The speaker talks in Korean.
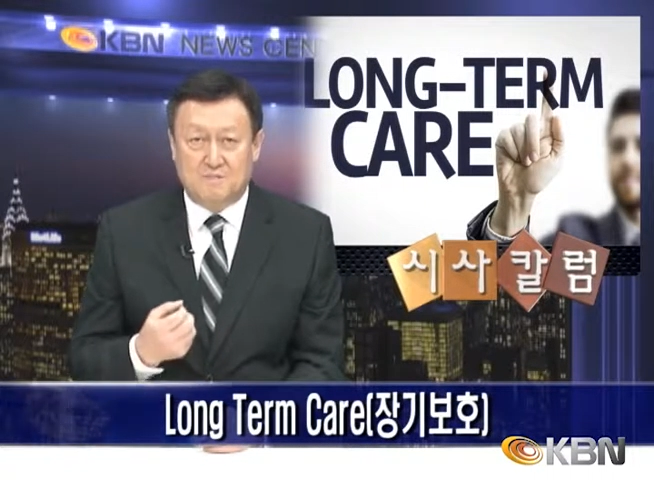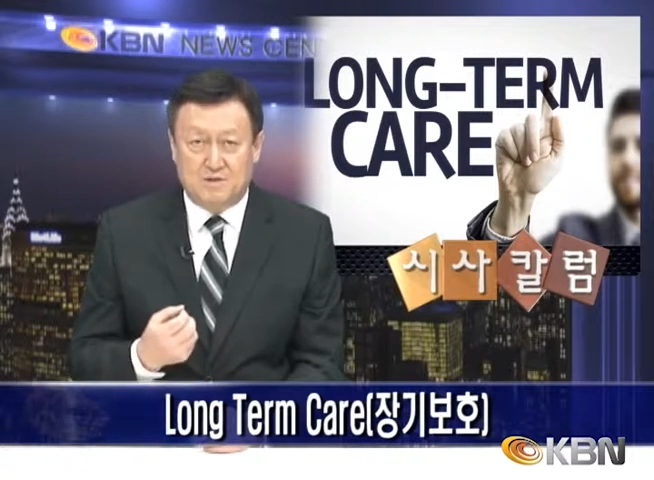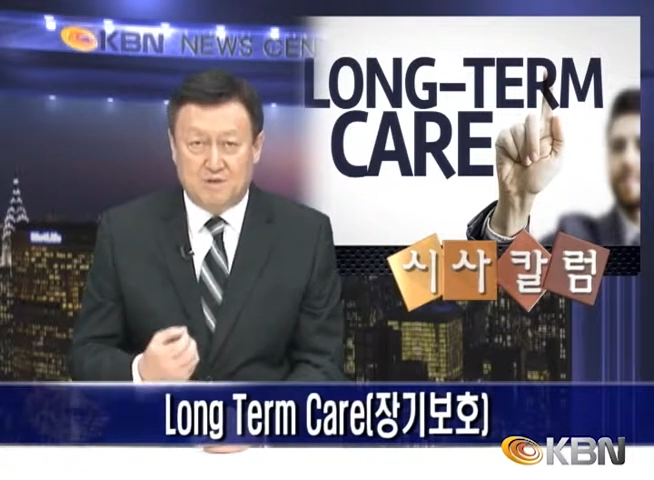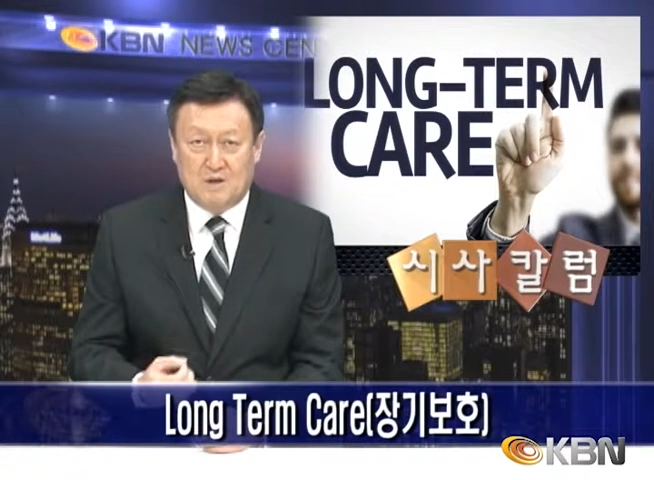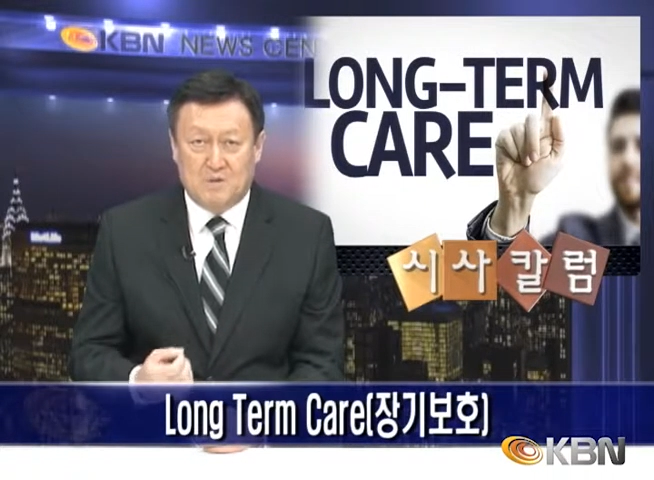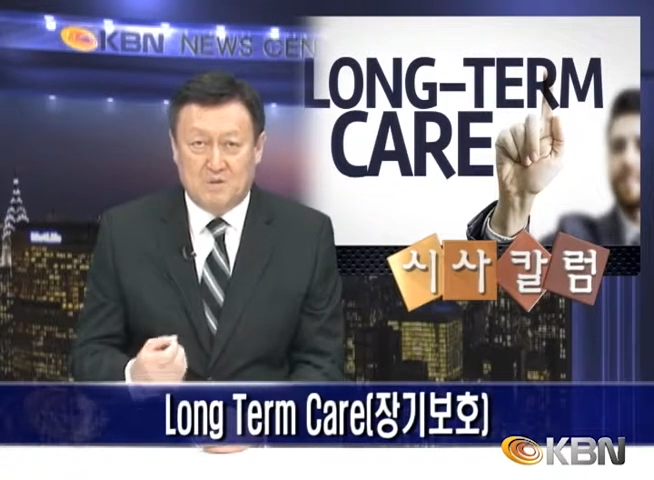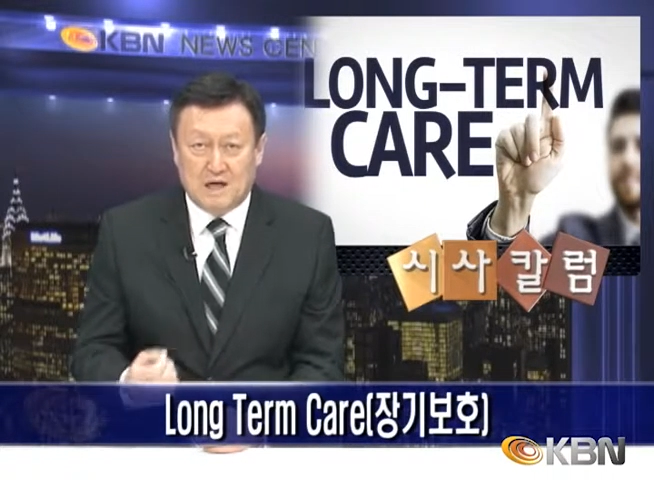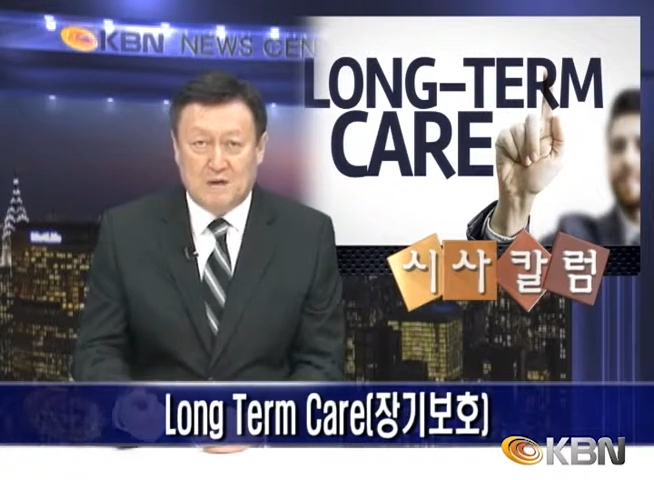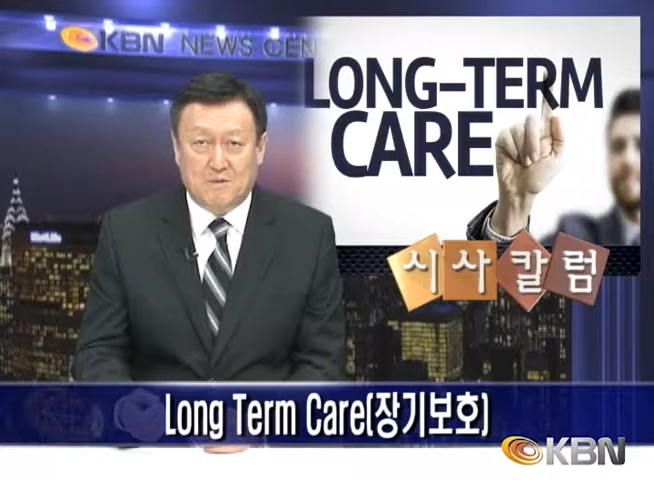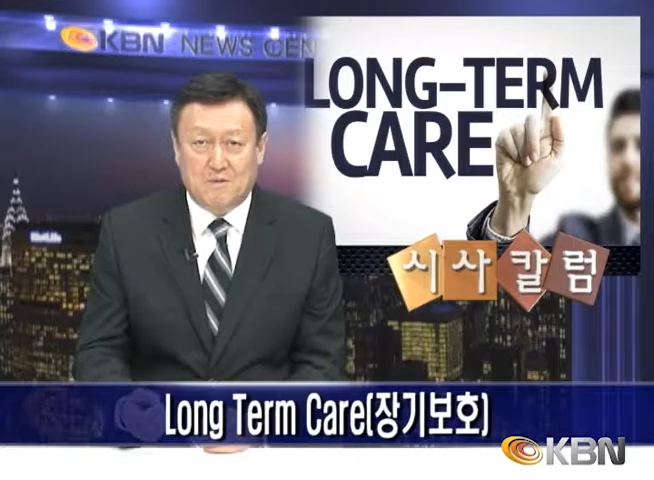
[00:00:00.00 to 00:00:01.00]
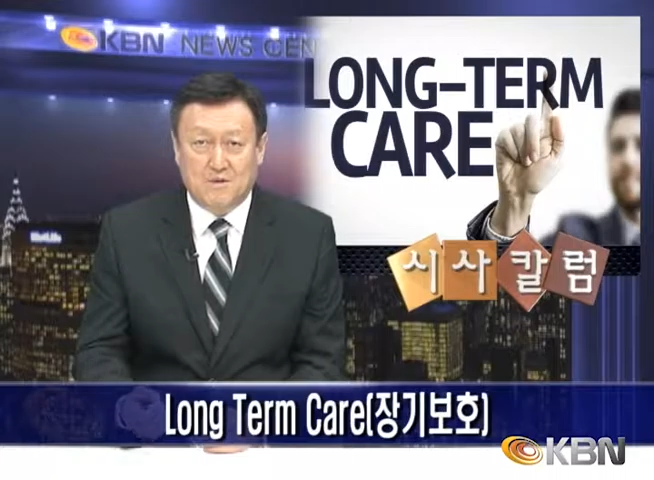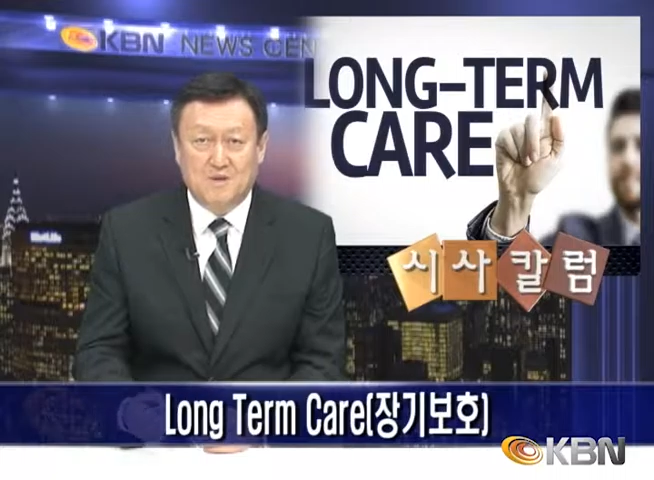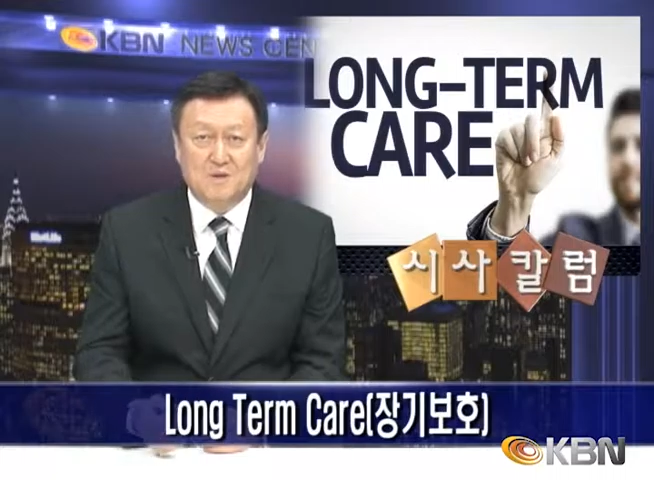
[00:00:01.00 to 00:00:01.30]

미국에 공헌하고